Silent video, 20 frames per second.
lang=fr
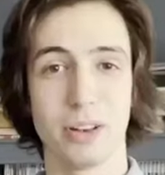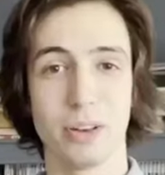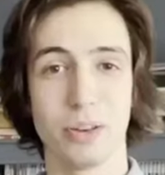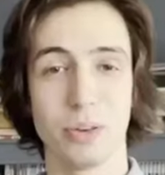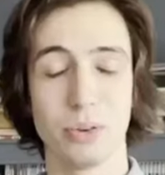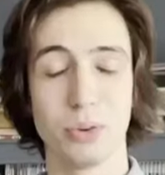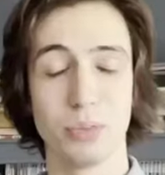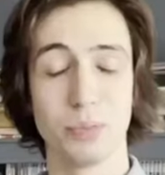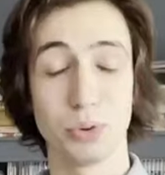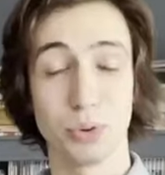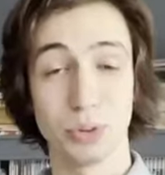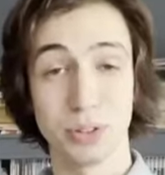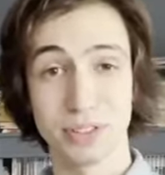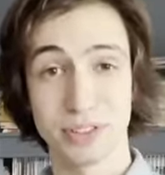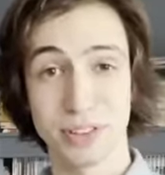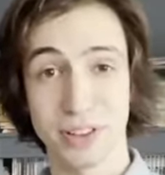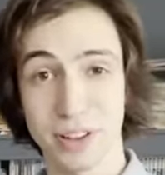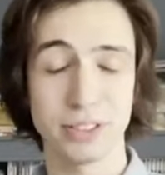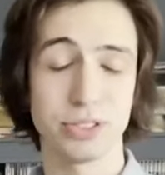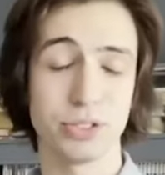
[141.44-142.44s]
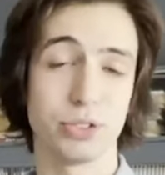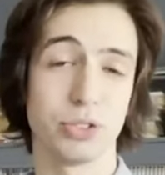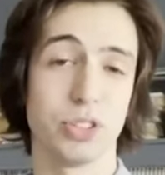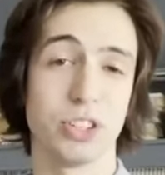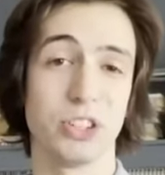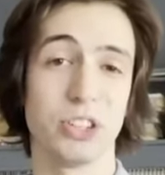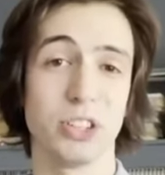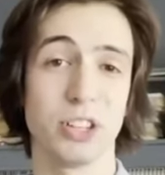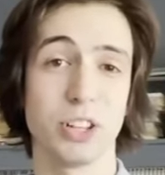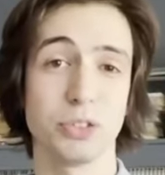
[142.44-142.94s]
le Bureau des Arts,
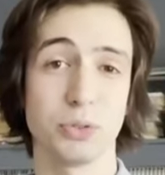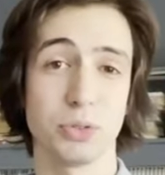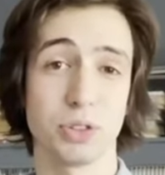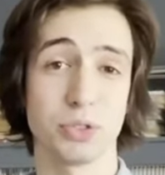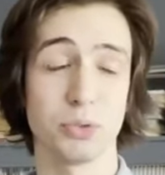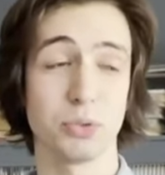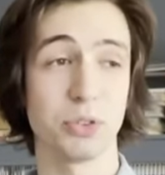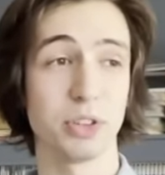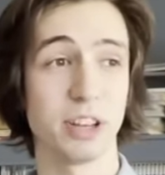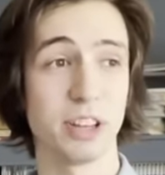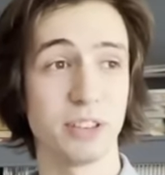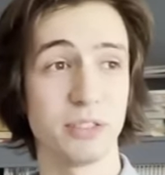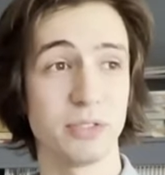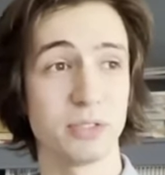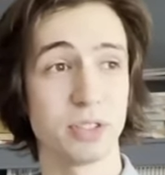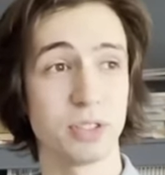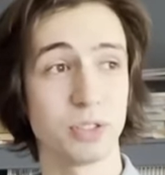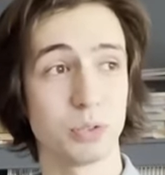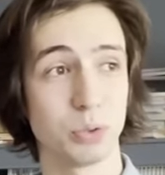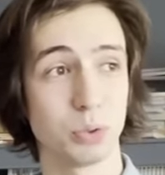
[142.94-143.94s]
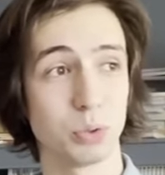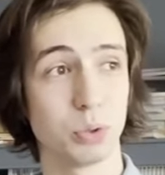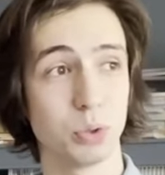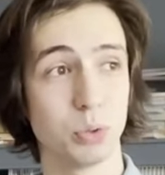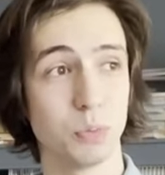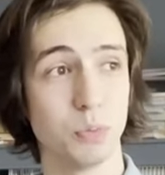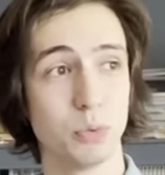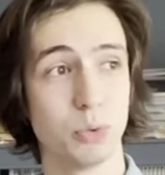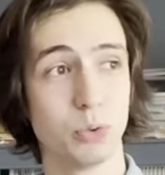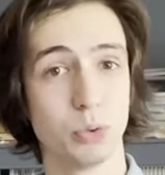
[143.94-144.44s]
c'est l'association d'élèves qui
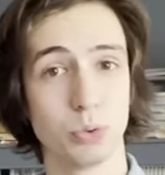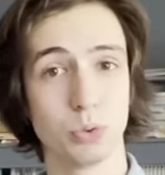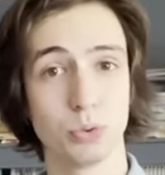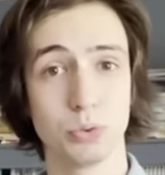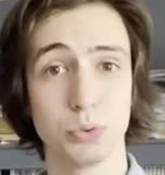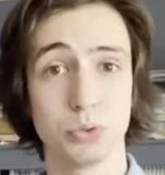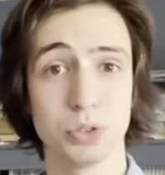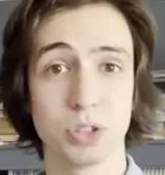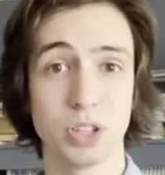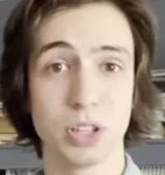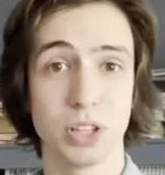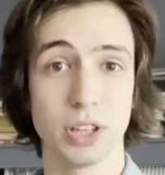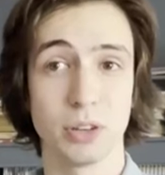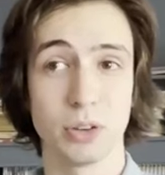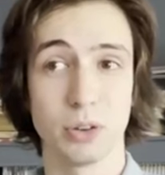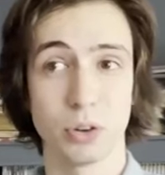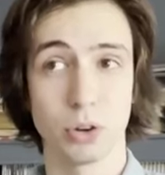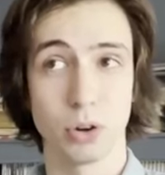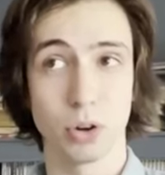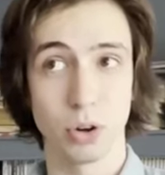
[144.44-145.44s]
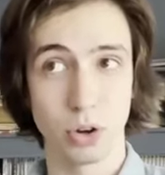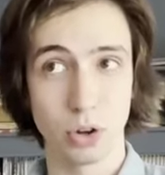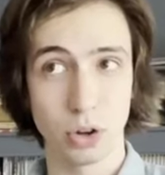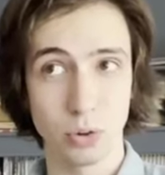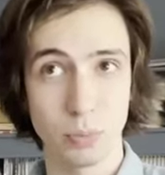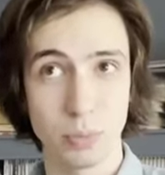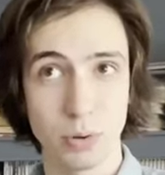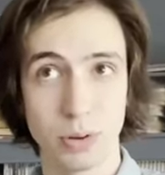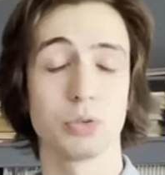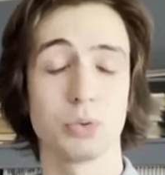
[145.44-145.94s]
s'occupe de tout ce qui est euh,
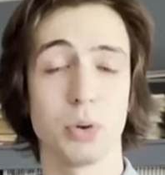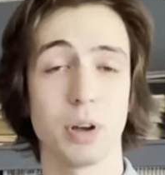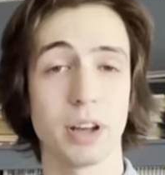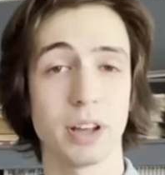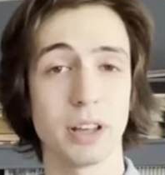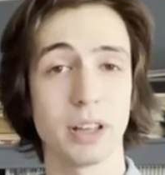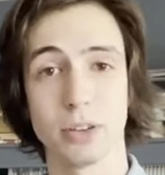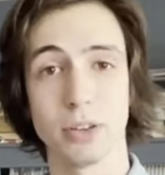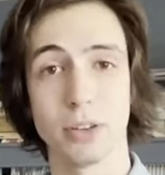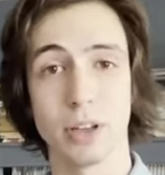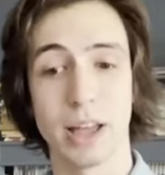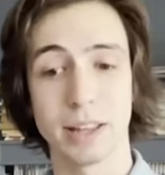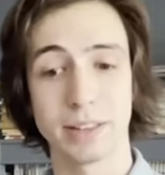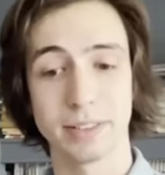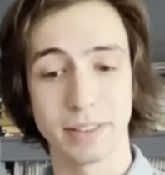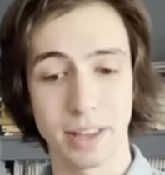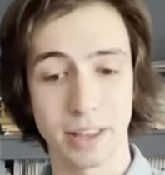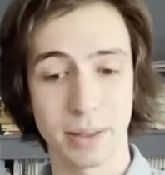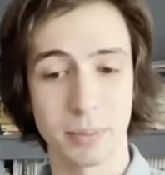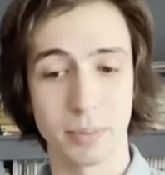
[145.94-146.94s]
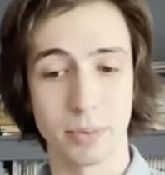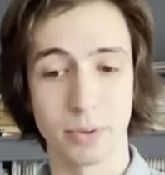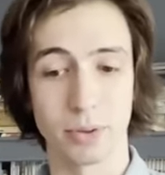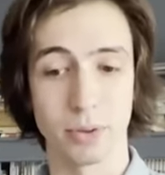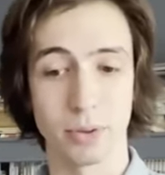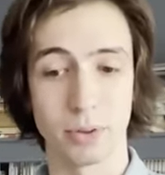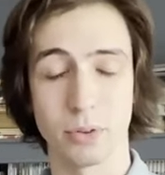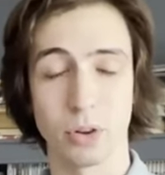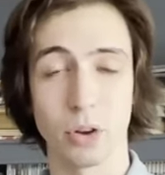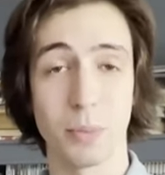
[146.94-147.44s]
club, soirée euh, à thème euh,
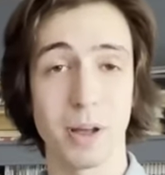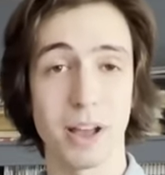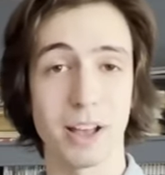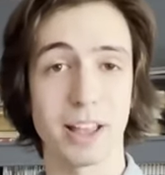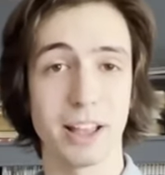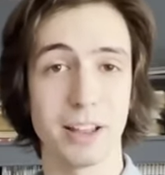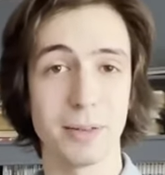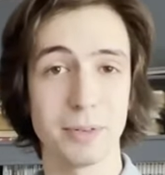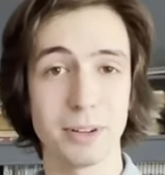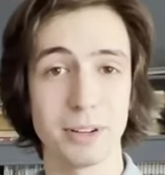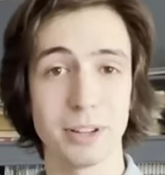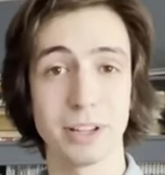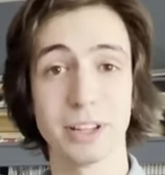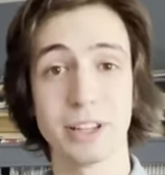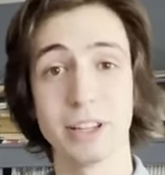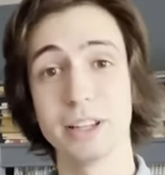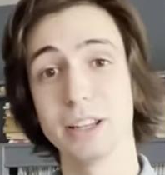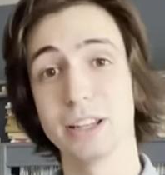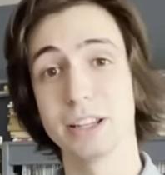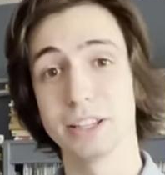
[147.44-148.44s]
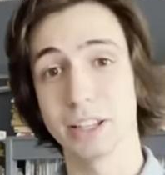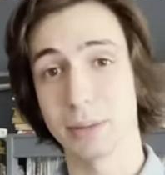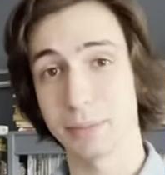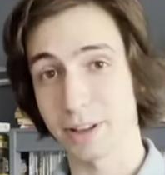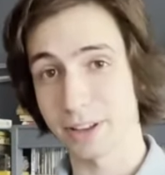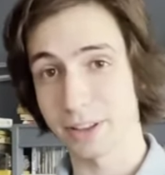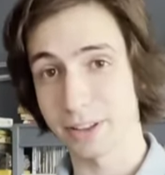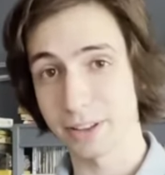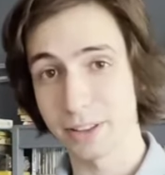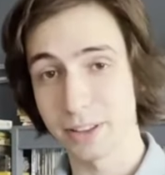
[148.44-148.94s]
remarquable et les
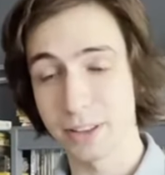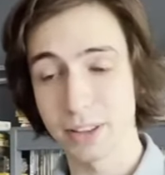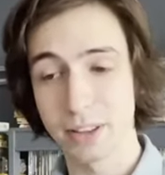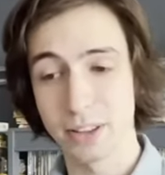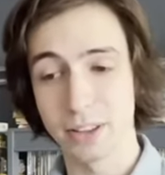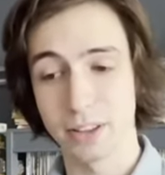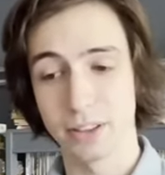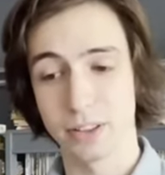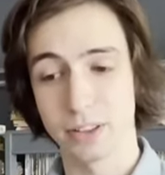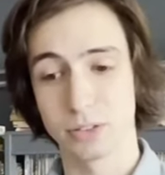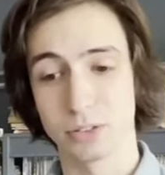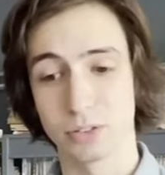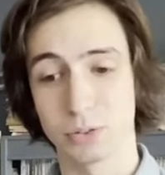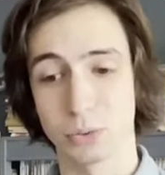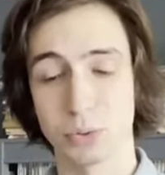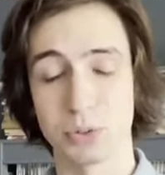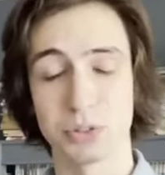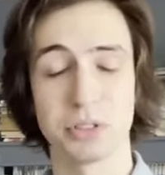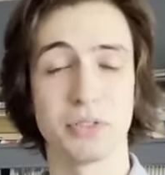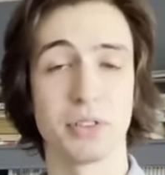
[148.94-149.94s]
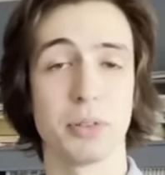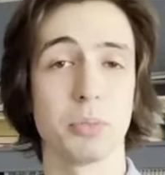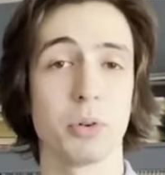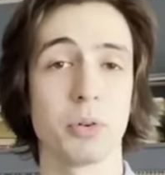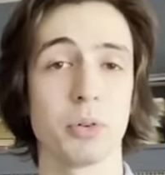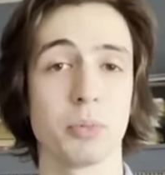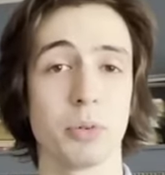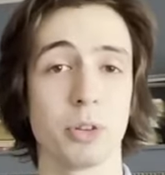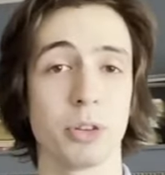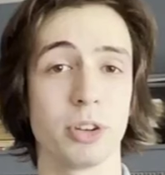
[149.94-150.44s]
cabarets qui sont les
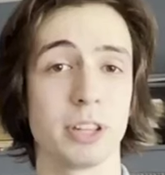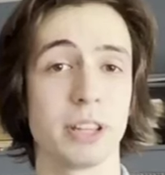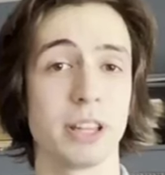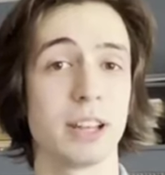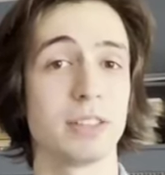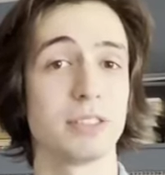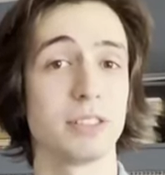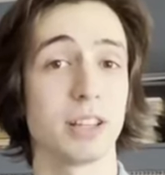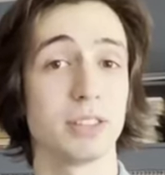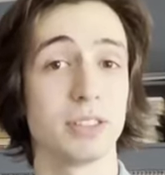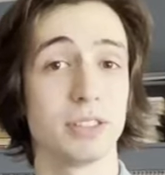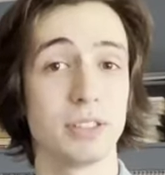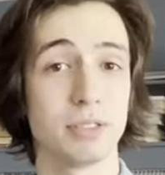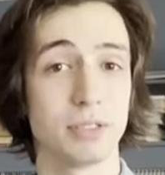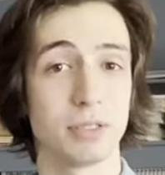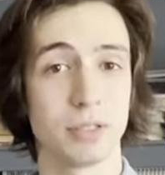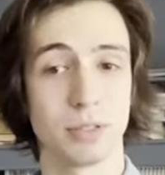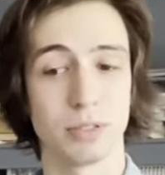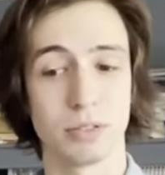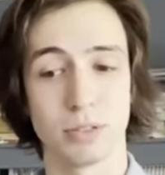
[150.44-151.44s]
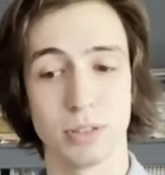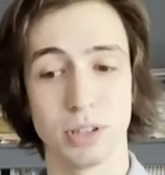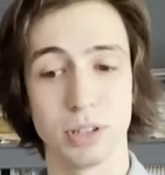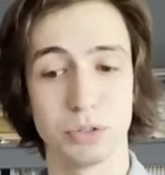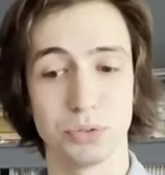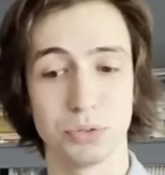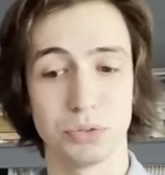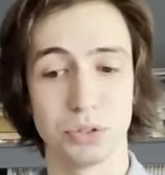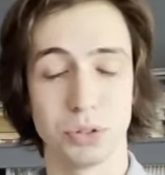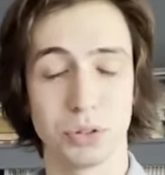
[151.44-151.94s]
événements pendant lesquels les artistes
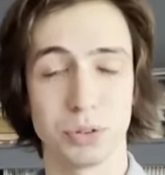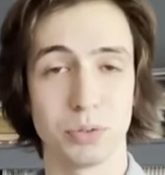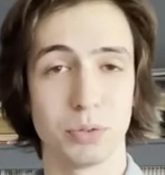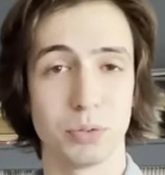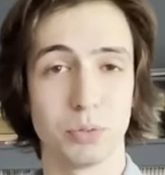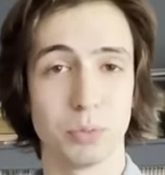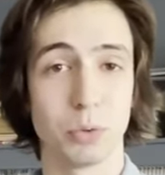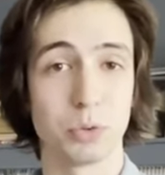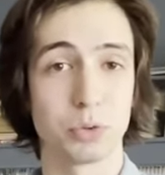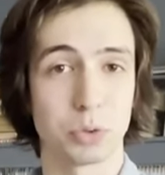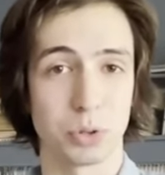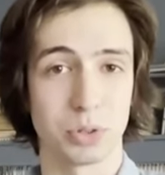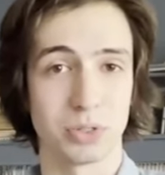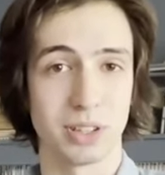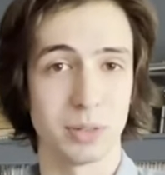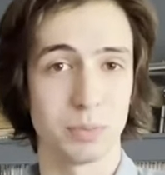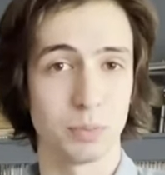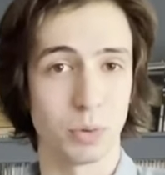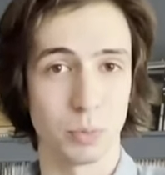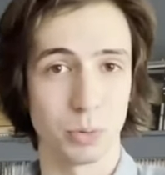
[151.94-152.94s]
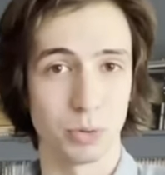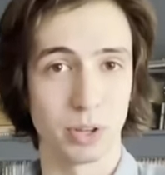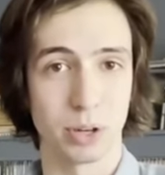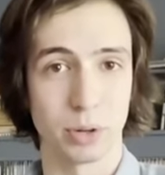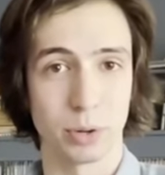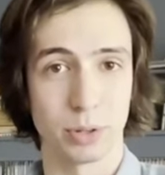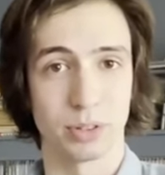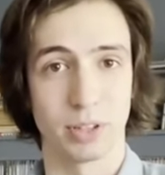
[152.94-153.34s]
étudiants montent sur scène pour montrer leur